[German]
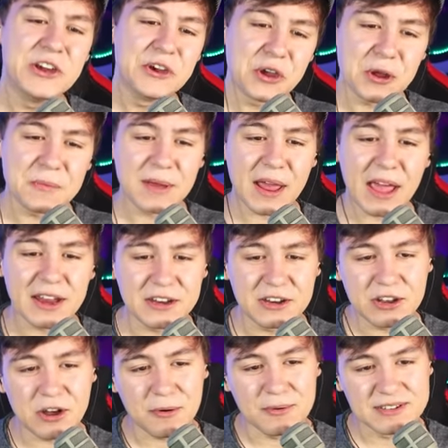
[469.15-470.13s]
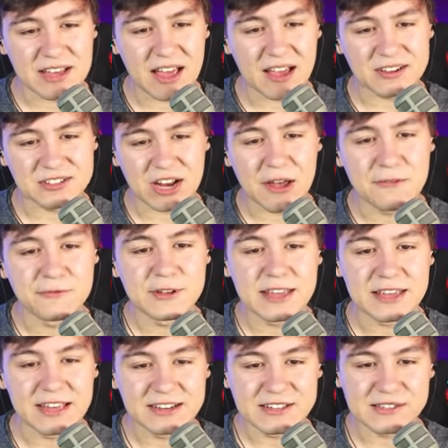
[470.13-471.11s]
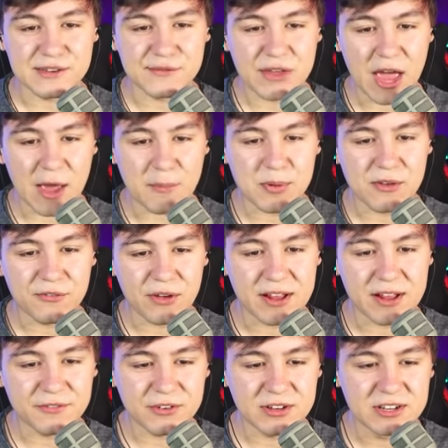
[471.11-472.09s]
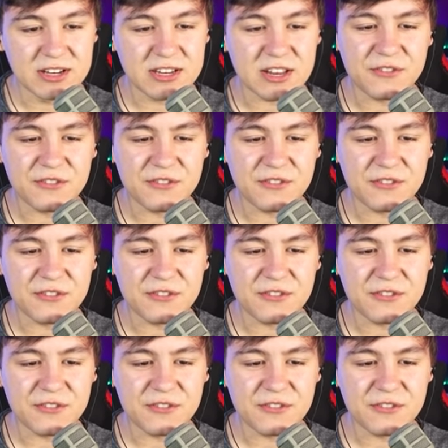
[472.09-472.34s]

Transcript: Ihr könnt mir gerne in die Kommentare schreiben, wie ihr diese VIP-Welt findet.